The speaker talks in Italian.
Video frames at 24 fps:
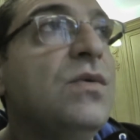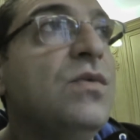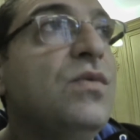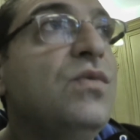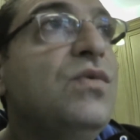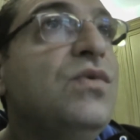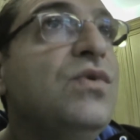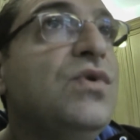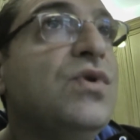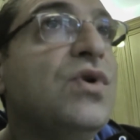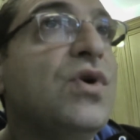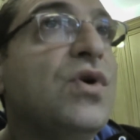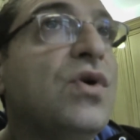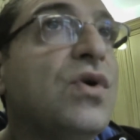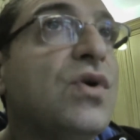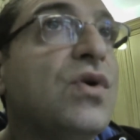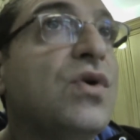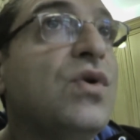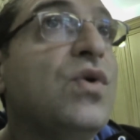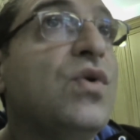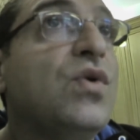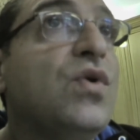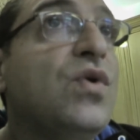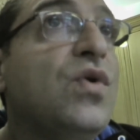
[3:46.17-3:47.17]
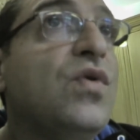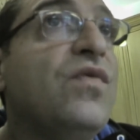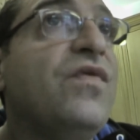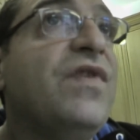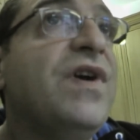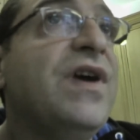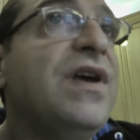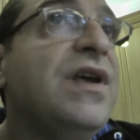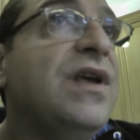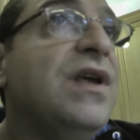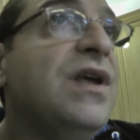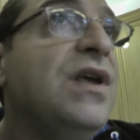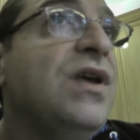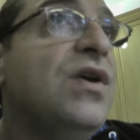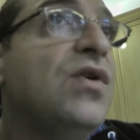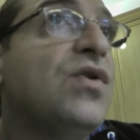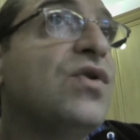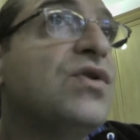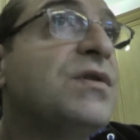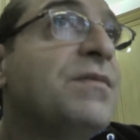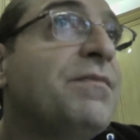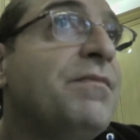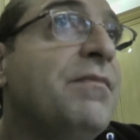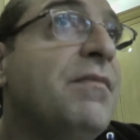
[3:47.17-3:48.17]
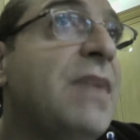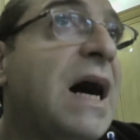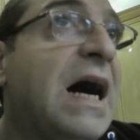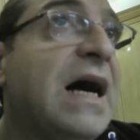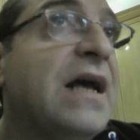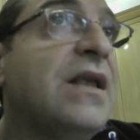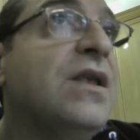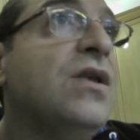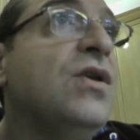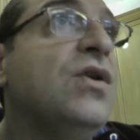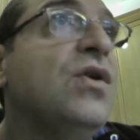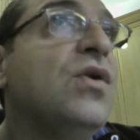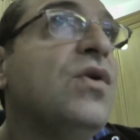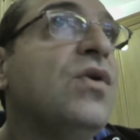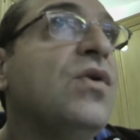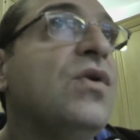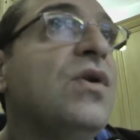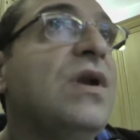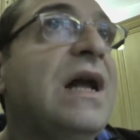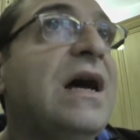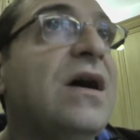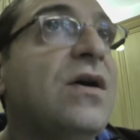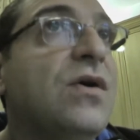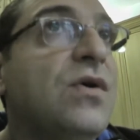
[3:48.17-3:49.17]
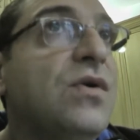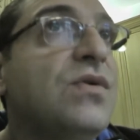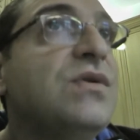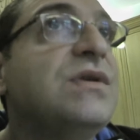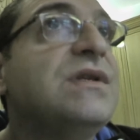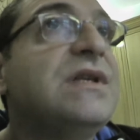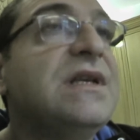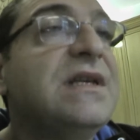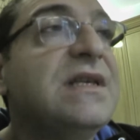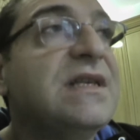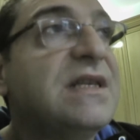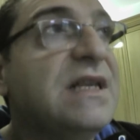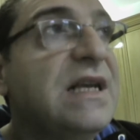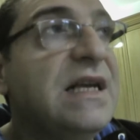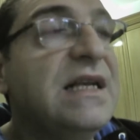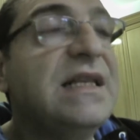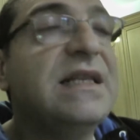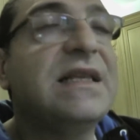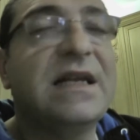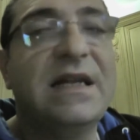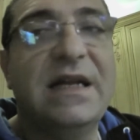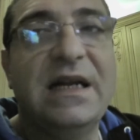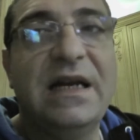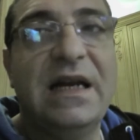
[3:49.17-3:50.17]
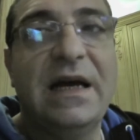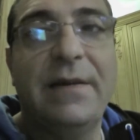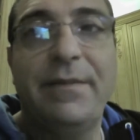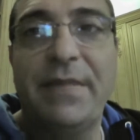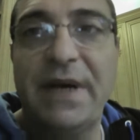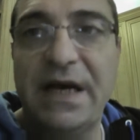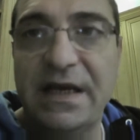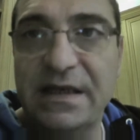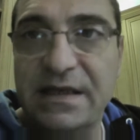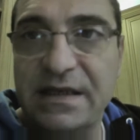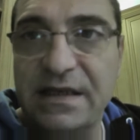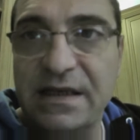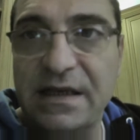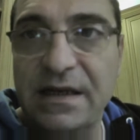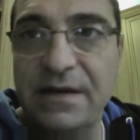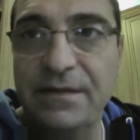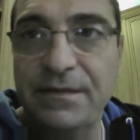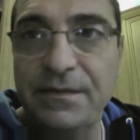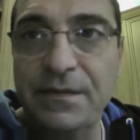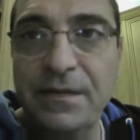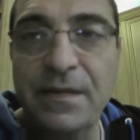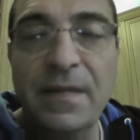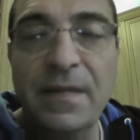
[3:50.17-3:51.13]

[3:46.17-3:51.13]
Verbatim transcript: un giorno dove io sbaglio la consistenza della pasta